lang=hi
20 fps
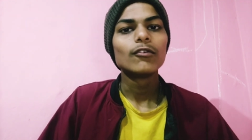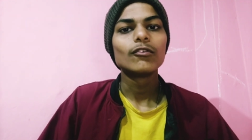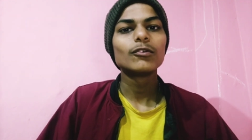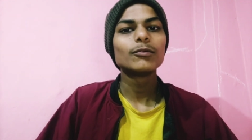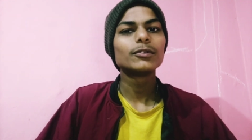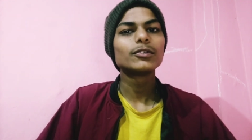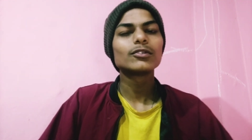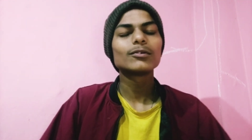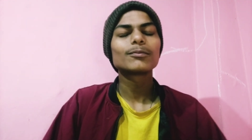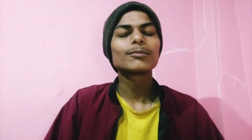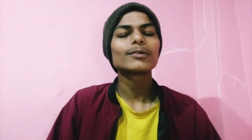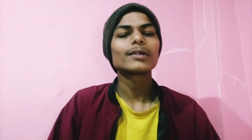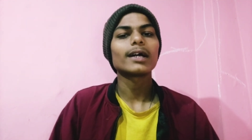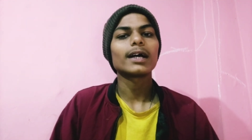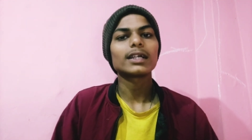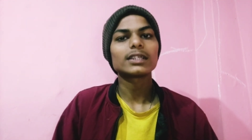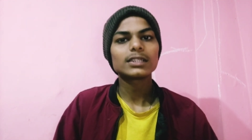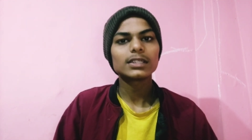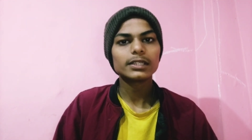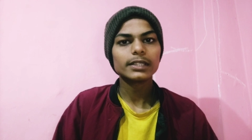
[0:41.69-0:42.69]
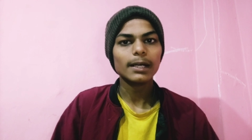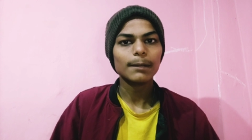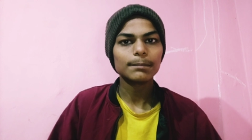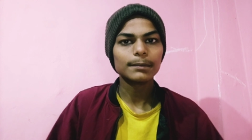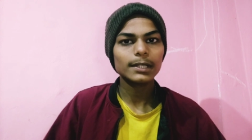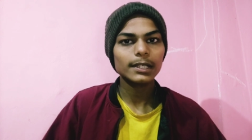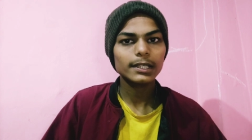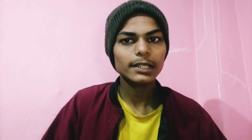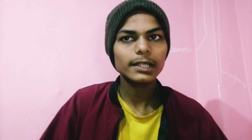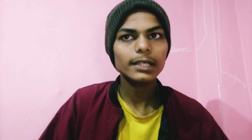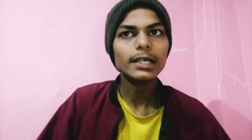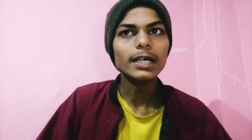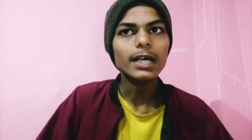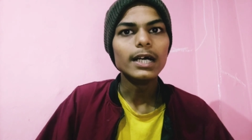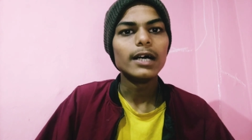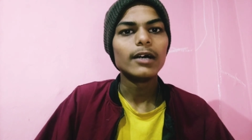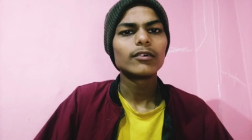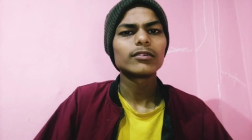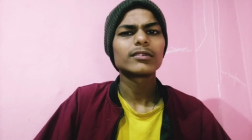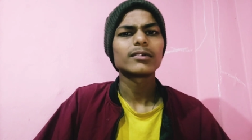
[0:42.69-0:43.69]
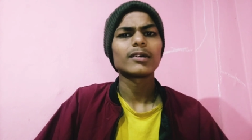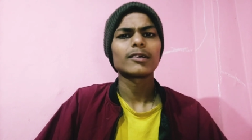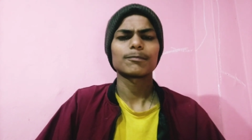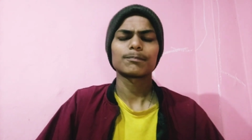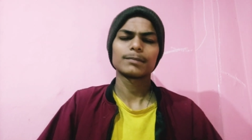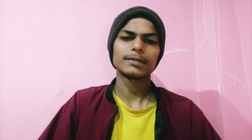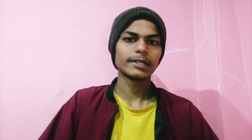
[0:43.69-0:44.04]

वो वीडियो पूरा अच्छे से आप देखिए उसके बाद